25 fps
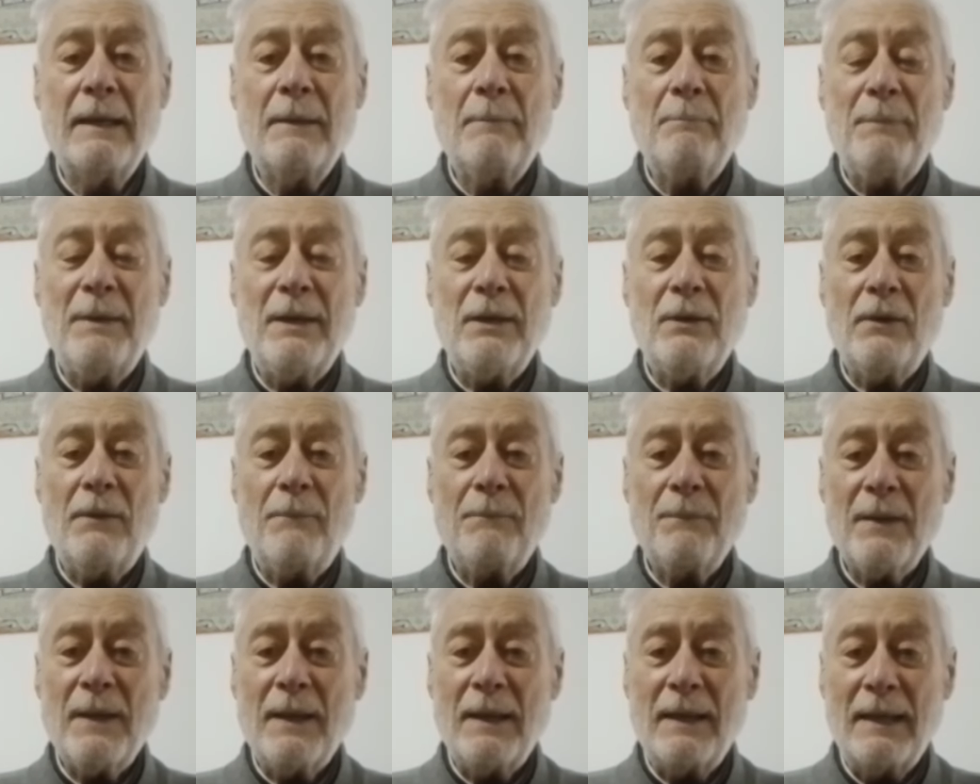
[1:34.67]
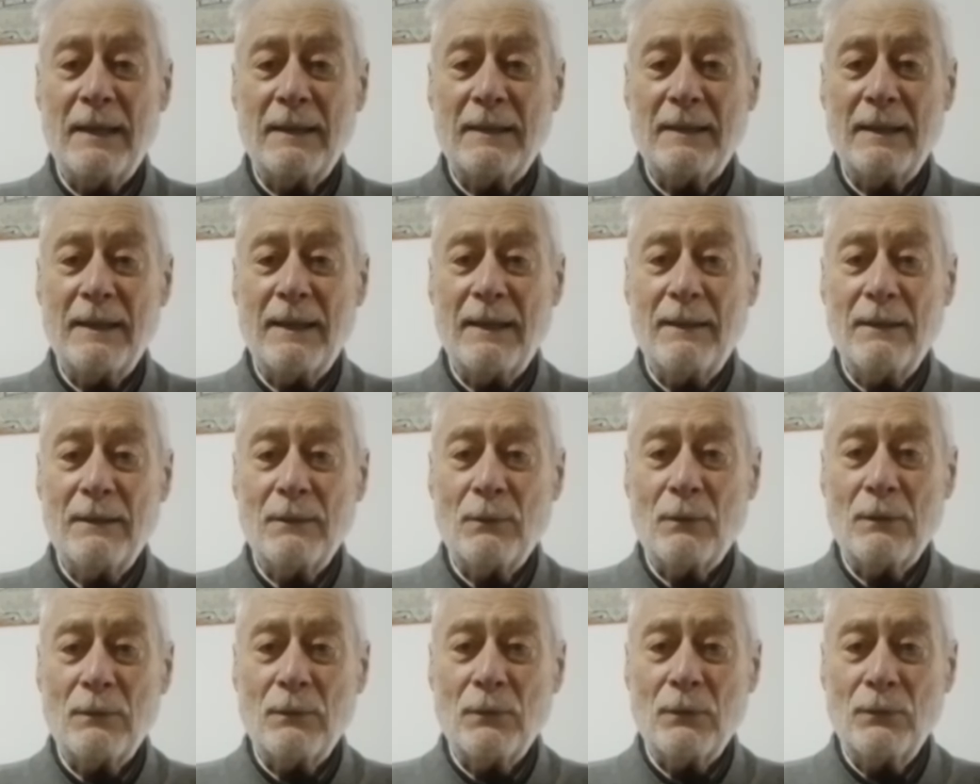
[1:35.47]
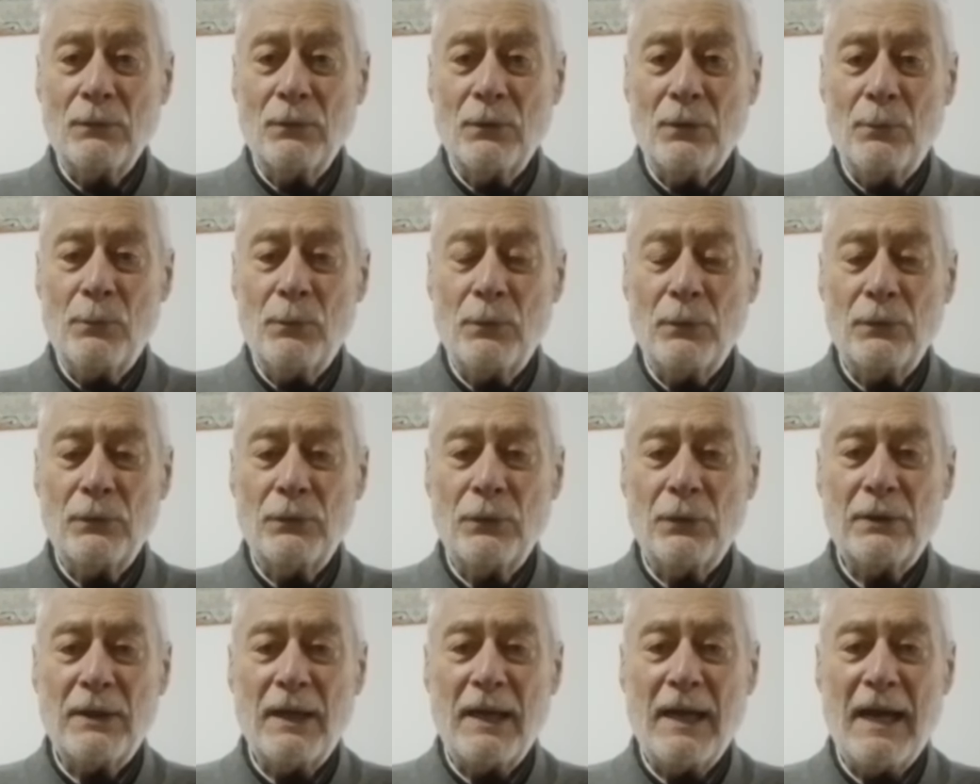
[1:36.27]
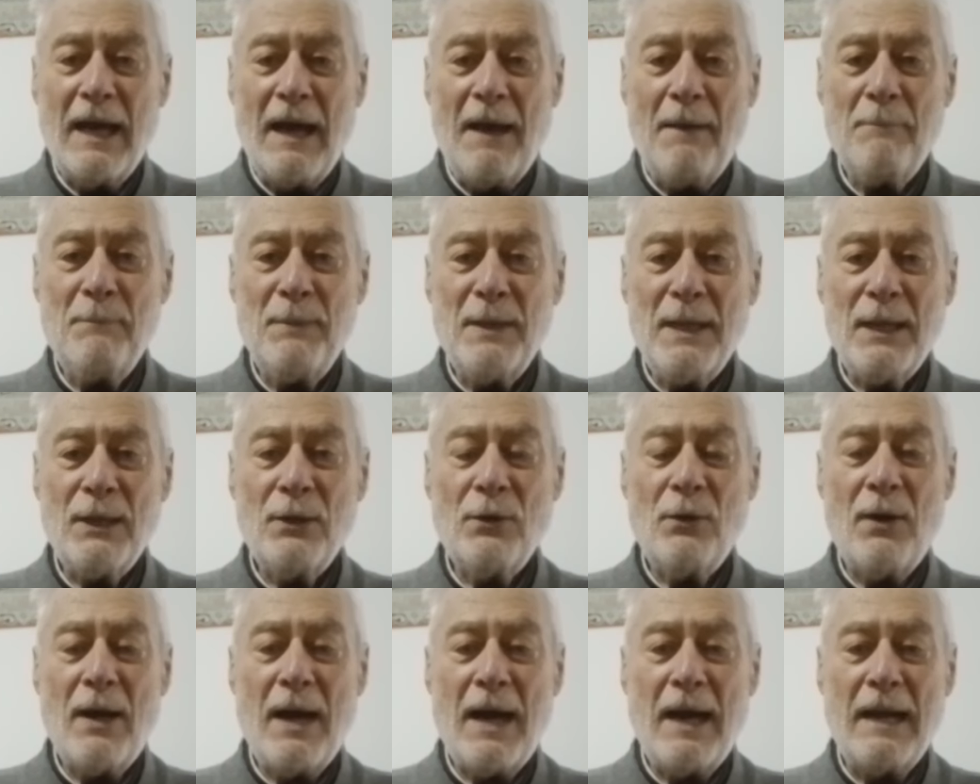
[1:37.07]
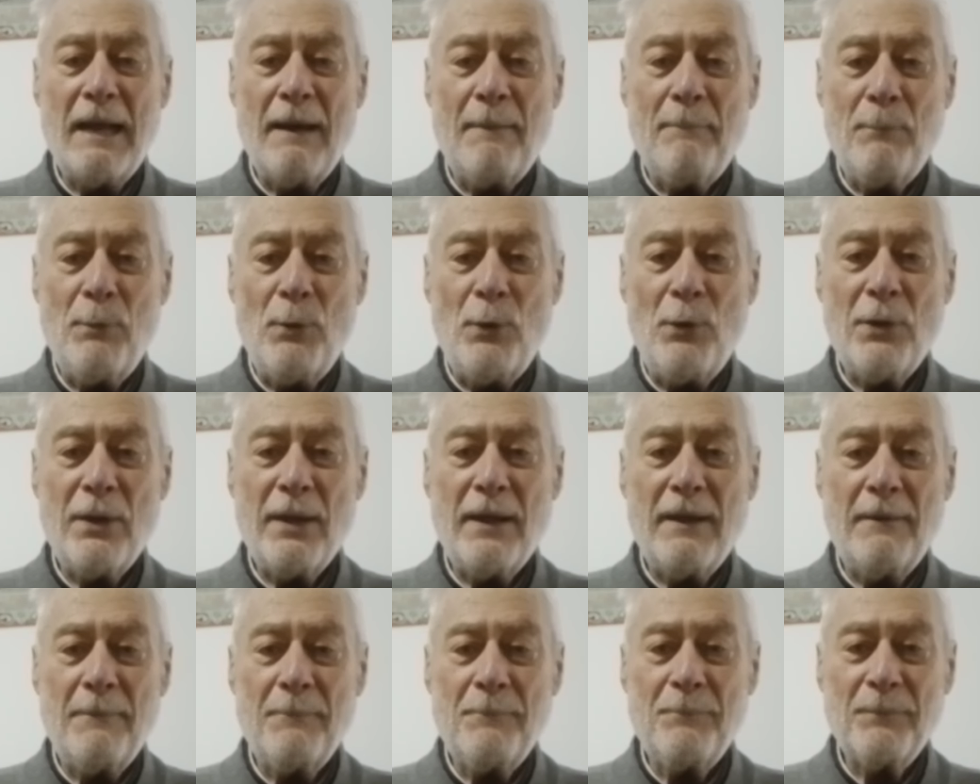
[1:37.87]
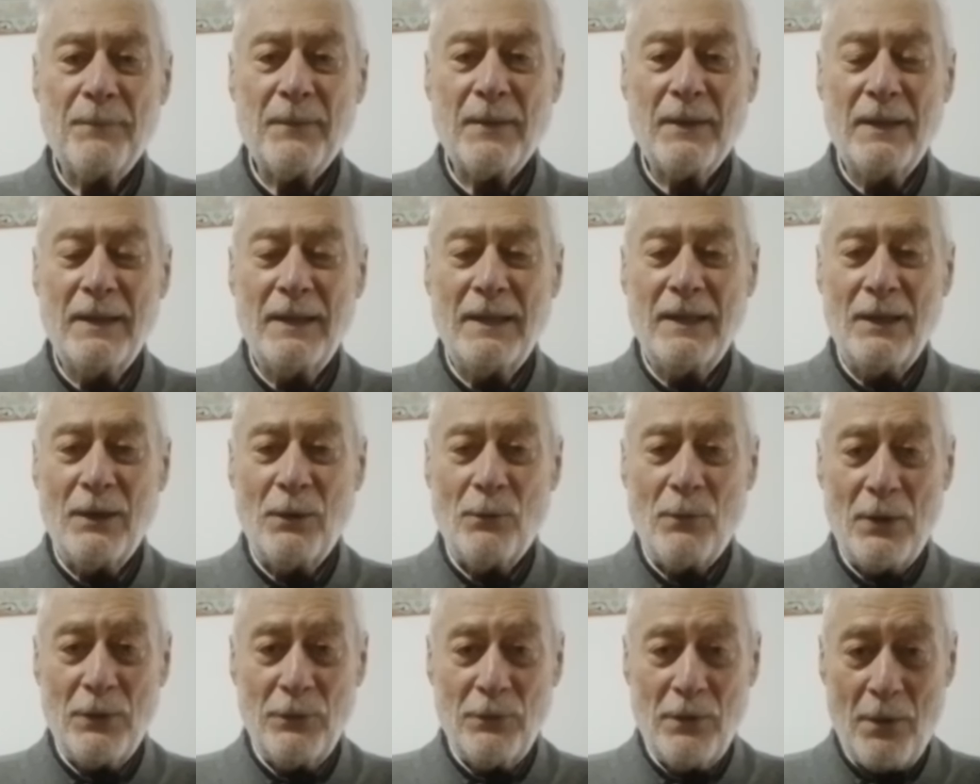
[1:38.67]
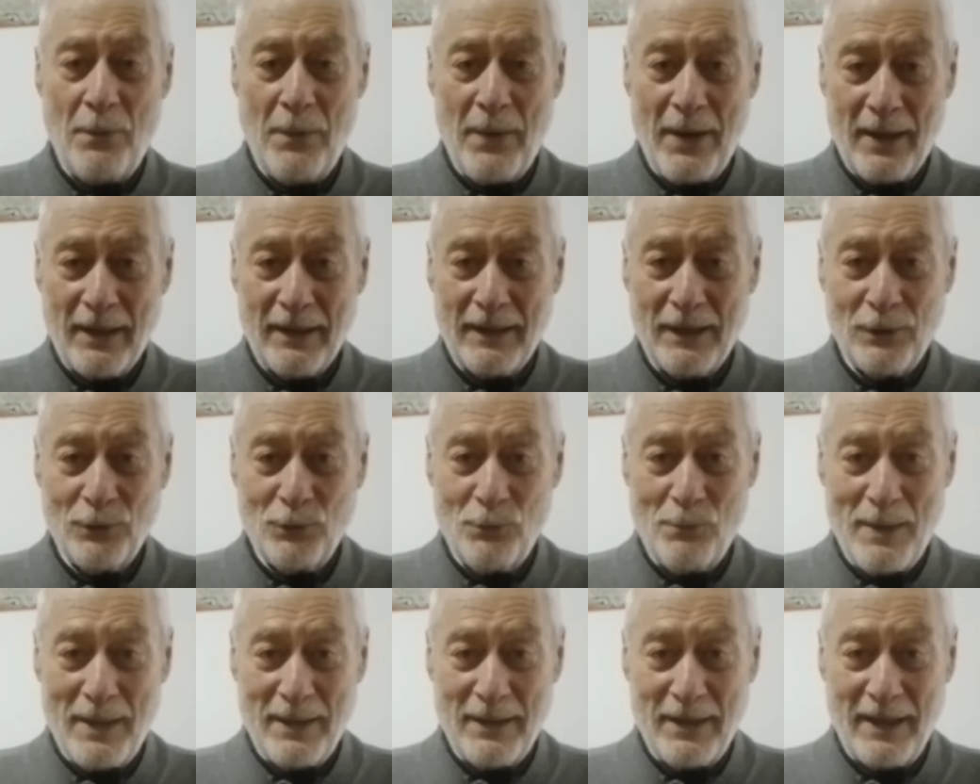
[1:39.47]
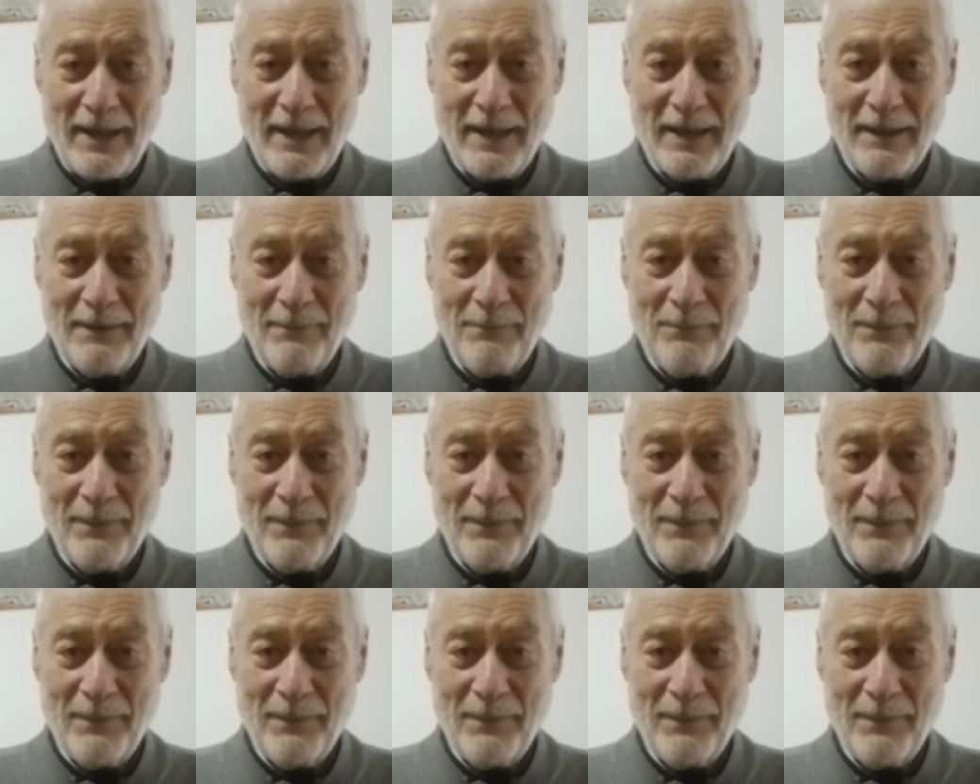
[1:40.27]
Pero este, no, no tengas miedo a la poda cuando es verde tu madera.